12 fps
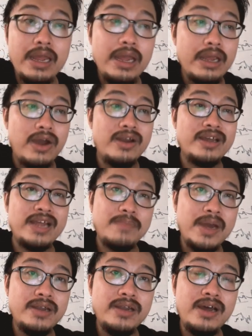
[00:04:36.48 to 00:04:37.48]
còn thằng cạnh
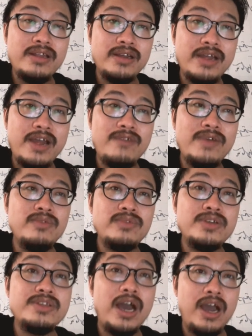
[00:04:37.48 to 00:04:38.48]
bình đó thật ra không phải dùng từ
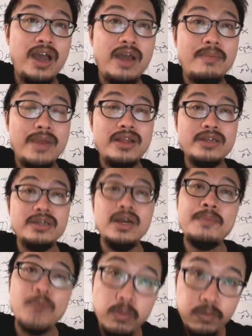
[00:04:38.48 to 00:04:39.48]
nhận mà nó là từ
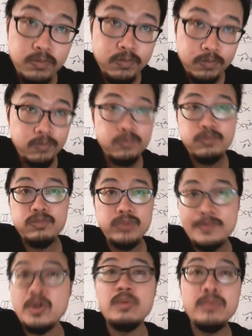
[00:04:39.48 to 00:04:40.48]
góp chung
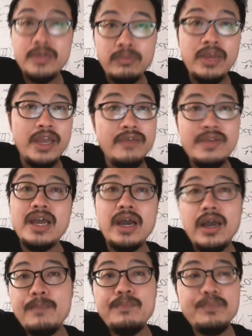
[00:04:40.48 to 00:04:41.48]
góp chung nó giống nghĩa với nhận
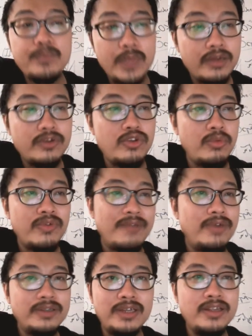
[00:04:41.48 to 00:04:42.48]
ha. nói chung là càng
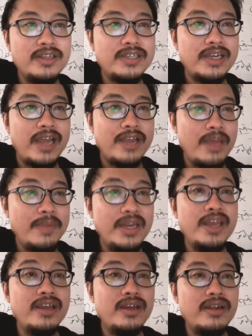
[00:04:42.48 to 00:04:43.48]
phân tích thì nó sẽ càng dễ bị
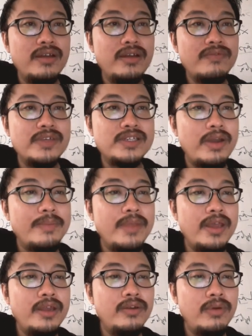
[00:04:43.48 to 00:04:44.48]
điên á vì sao em
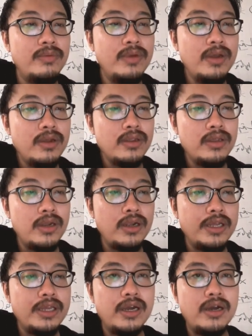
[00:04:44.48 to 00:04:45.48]
điên đúng không như đó
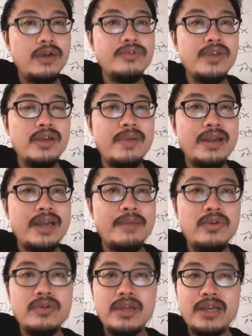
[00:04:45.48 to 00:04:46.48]
thì ờ, hầu như các bạn nắm
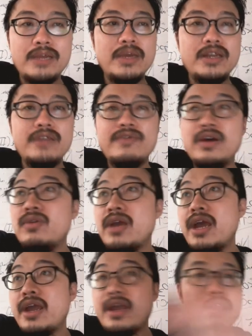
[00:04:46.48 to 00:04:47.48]
luôn thằng cạnh bình này vẫn ok
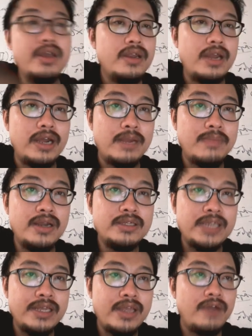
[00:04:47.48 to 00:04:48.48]
ha thằng cạnh bình nó
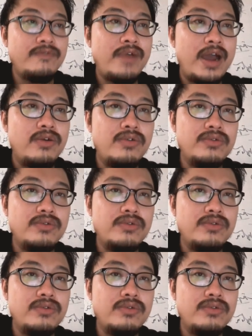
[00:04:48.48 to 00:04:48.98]
sẽ nhận vào